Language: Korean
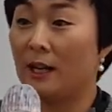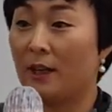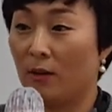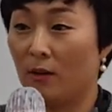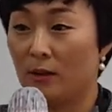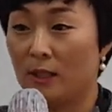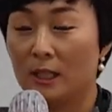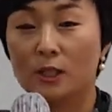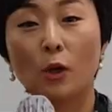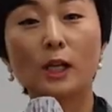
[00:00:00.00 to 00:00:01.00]
해요.
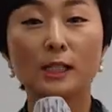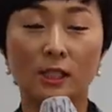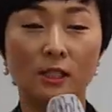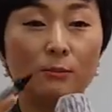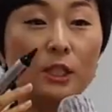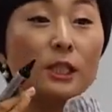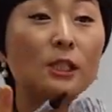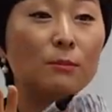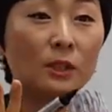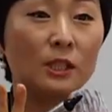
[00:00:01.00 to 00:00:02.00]
저희가 지금
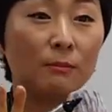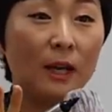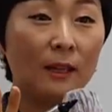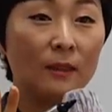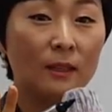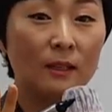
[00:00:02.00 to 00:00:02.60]
20이지만